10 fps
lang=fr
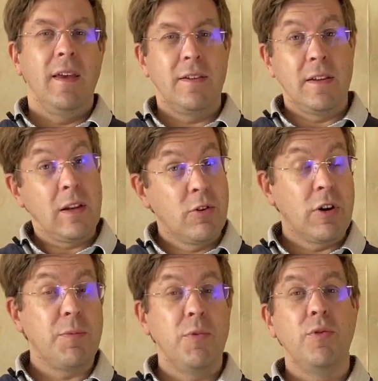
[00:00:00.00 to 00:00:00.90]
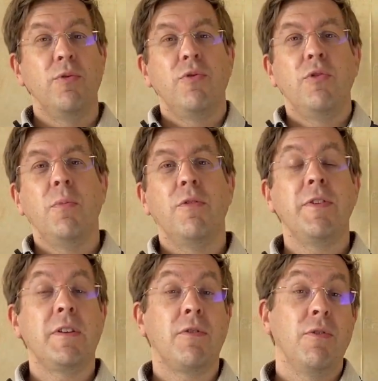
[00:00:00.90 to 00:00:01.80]
Et cet algorithme de YouTube, en
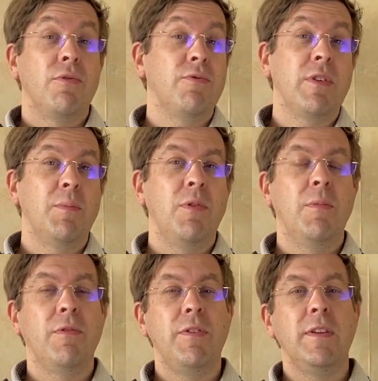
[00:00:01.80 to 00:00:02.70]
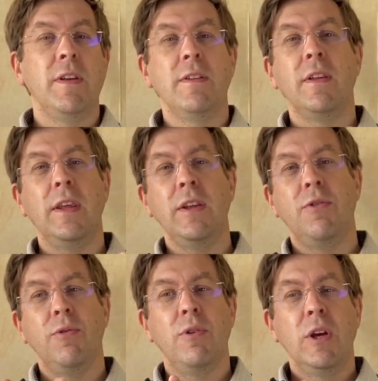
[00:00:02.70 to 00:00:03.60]
fait, euh, tout simplement vise à essayer
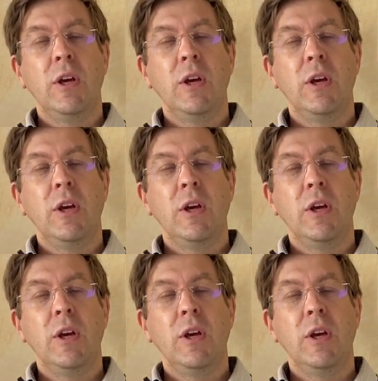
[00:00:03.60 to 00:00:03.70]
de,